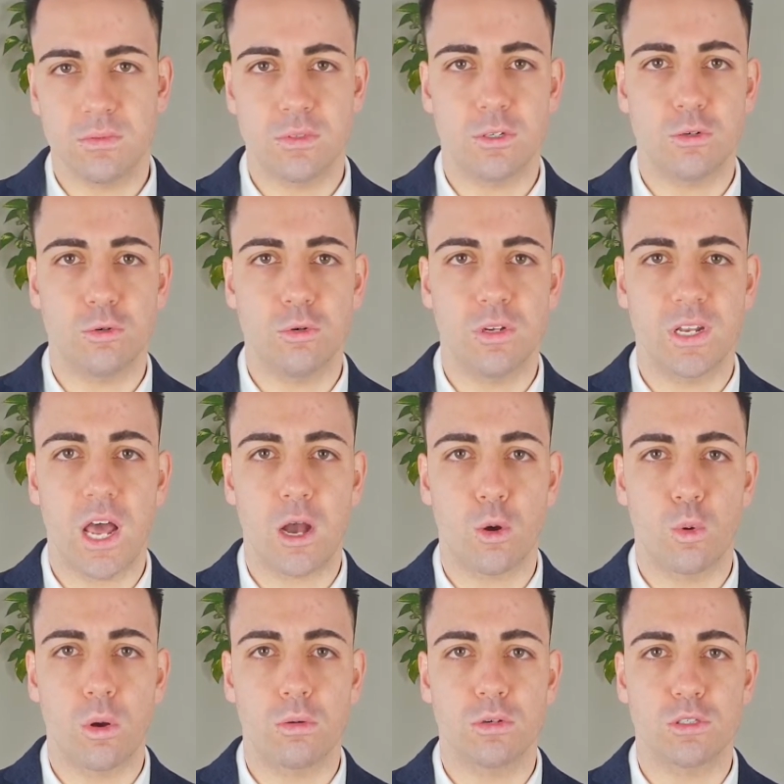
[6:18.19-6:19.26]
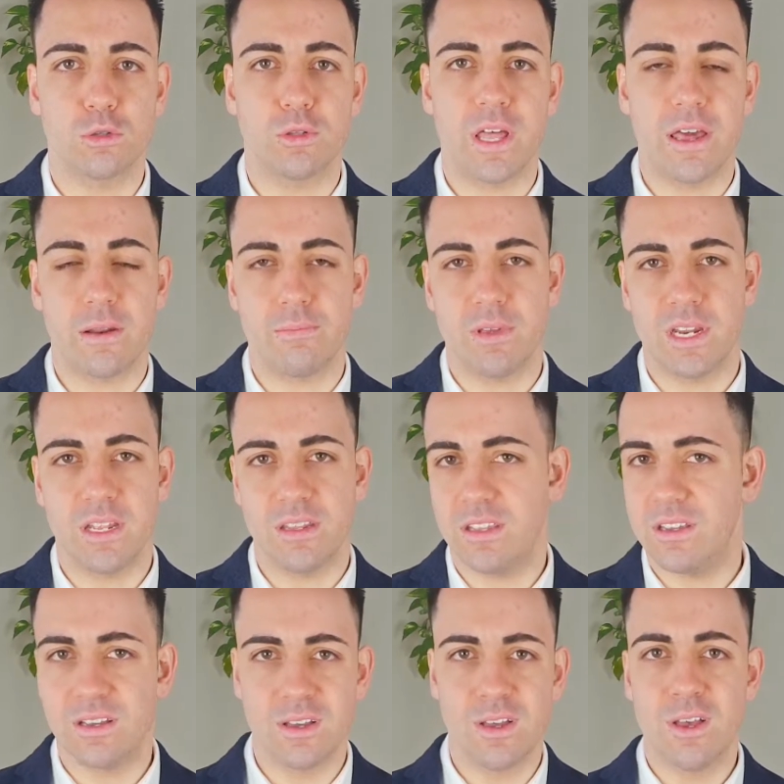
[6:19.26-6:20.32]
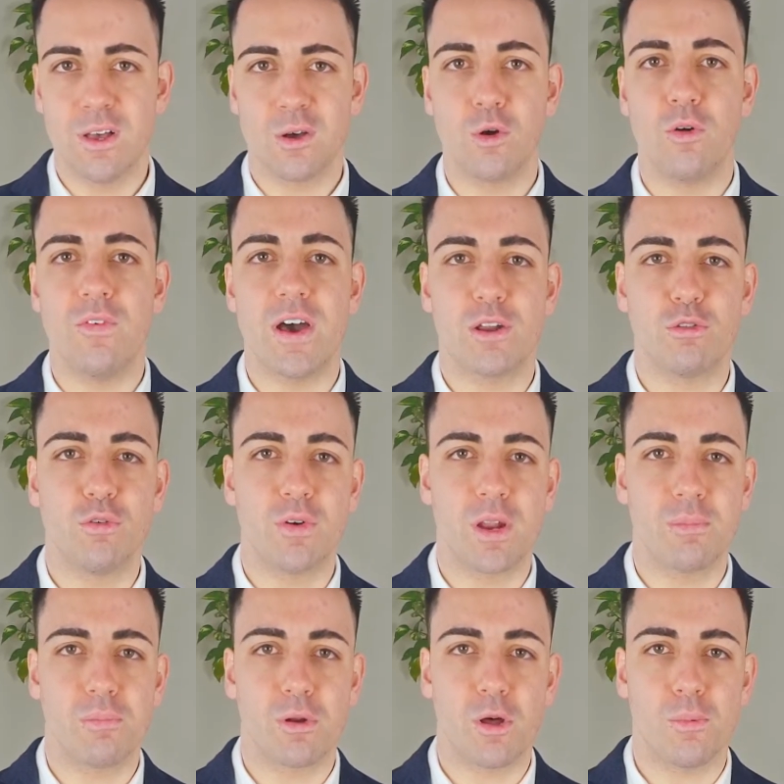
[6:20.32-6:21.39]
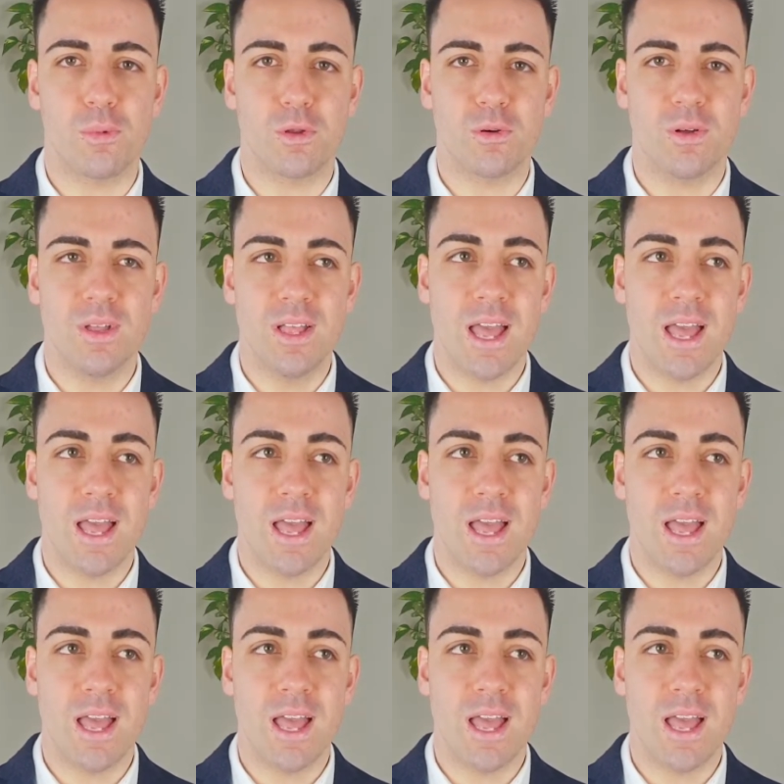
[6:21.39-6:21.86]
in cui nacque questo termine di governo vero e proprio.